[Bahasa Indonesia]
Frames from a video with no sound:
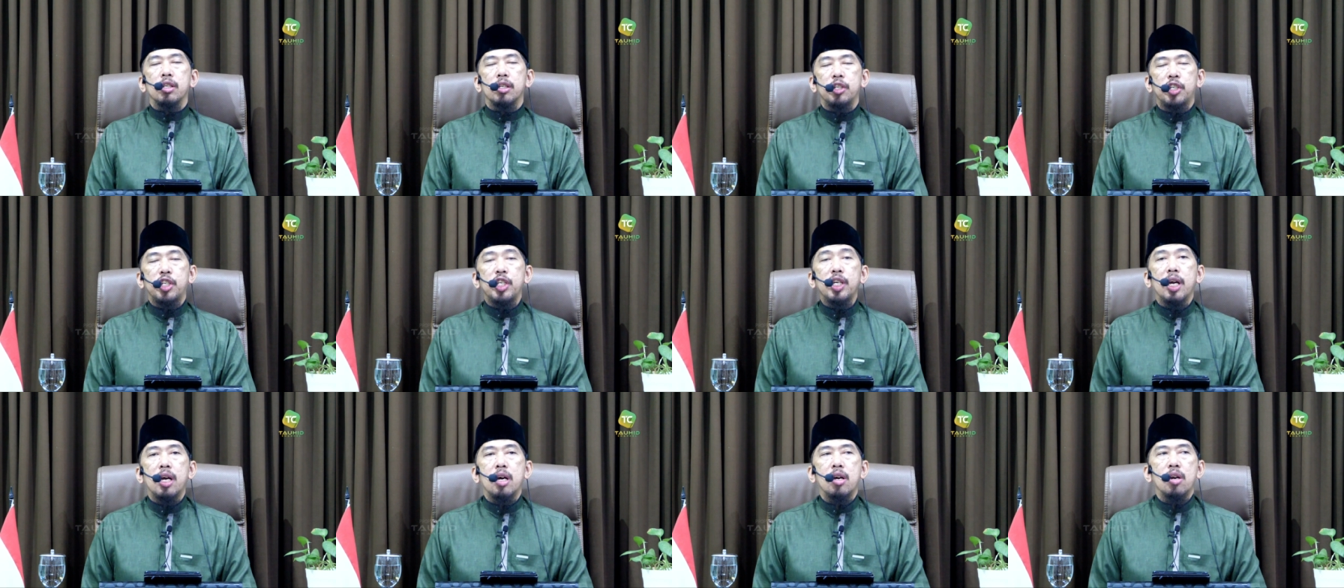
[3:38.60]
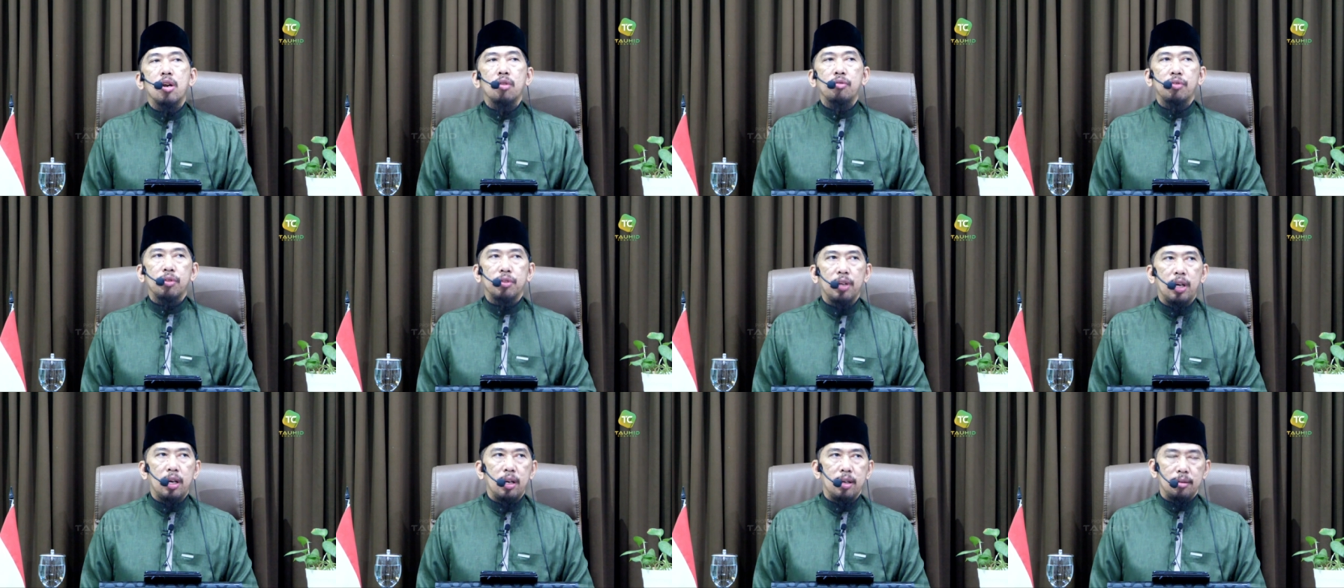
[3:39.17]
Syiah
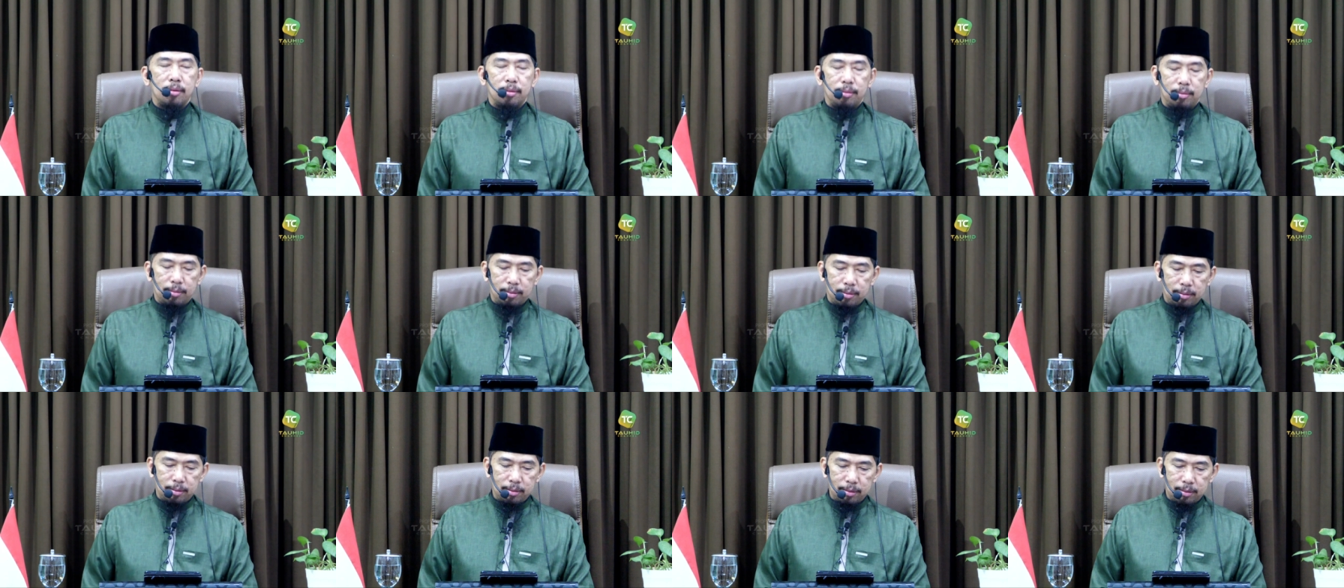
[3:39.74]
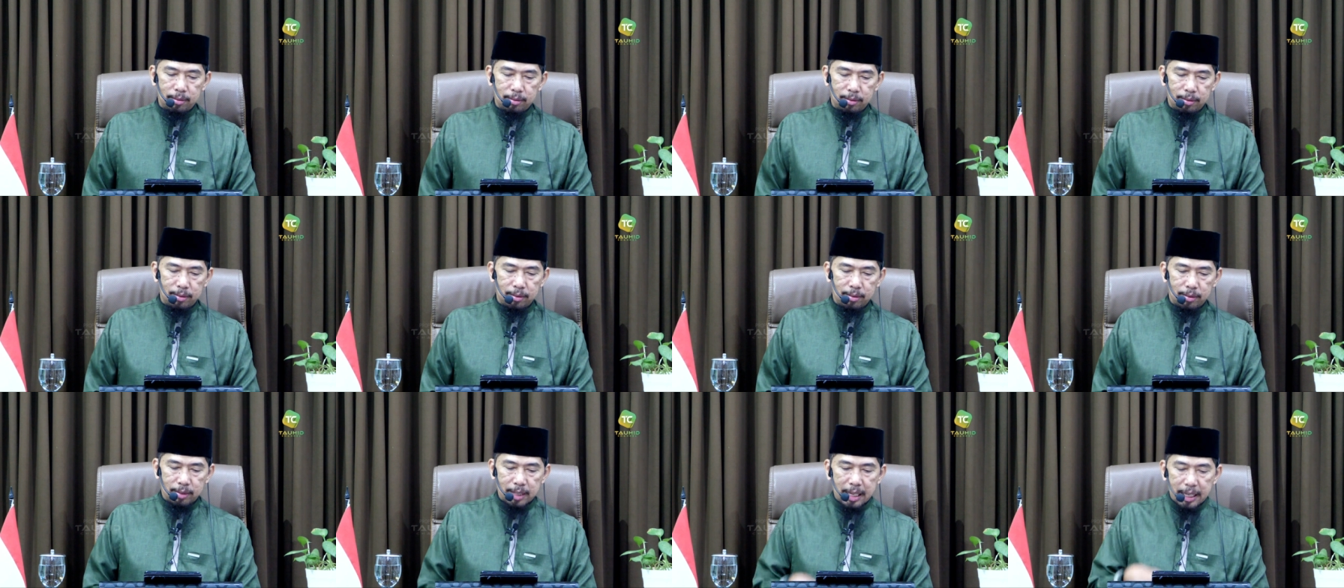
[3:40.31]
Rafidah.
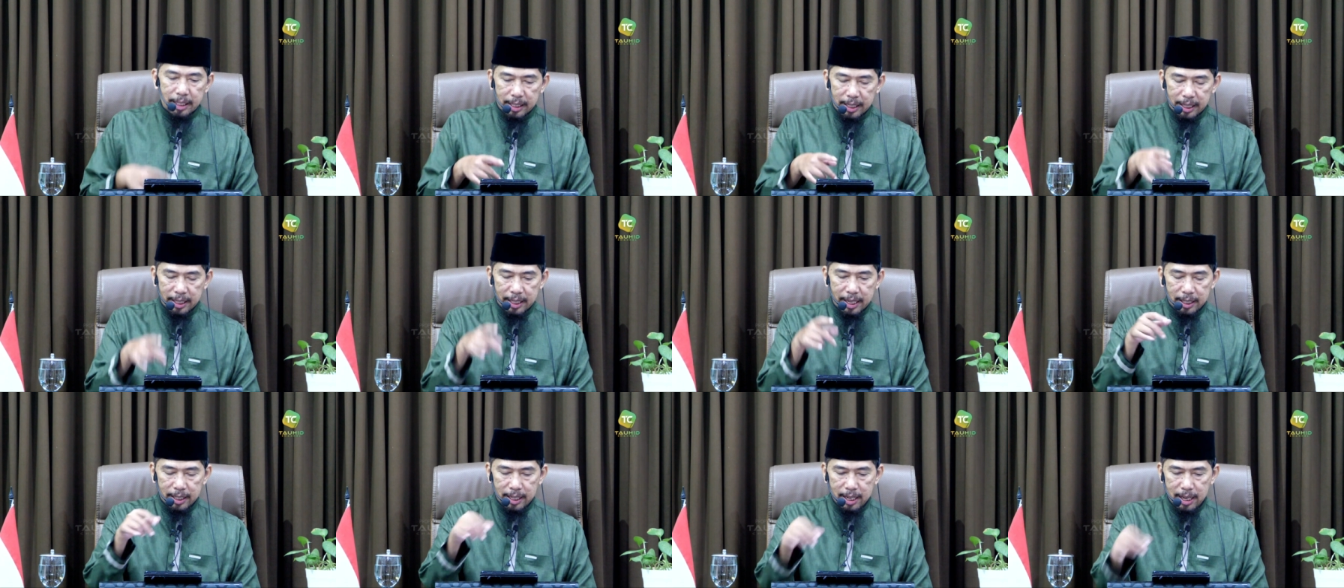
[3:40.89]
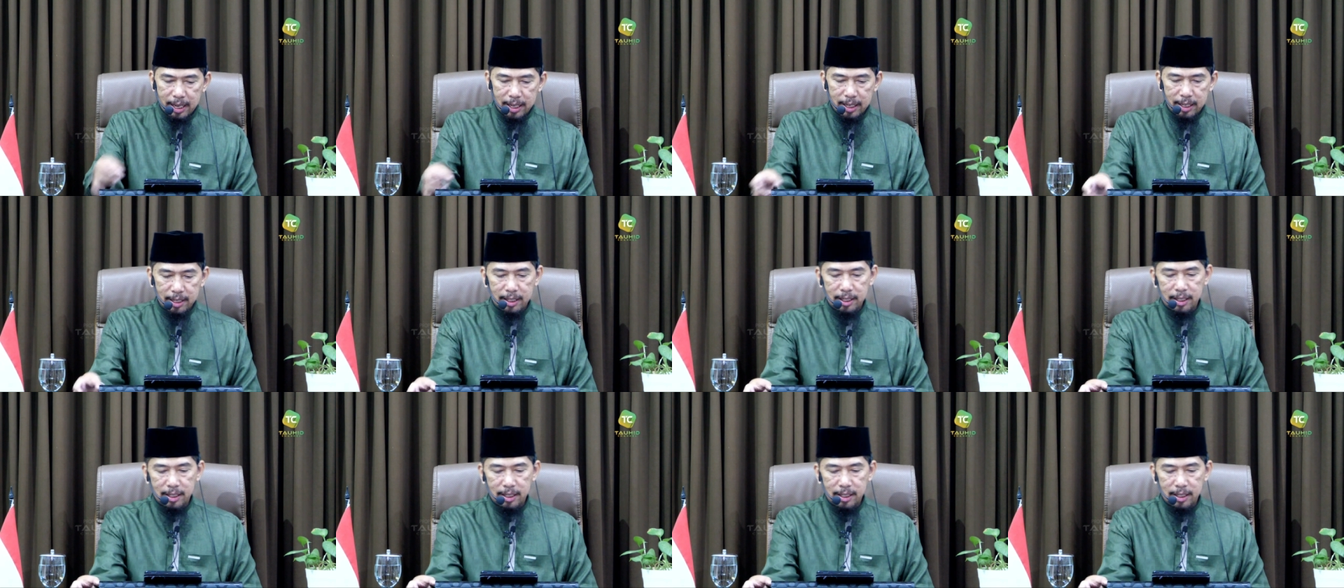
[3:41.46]
Dan ternyata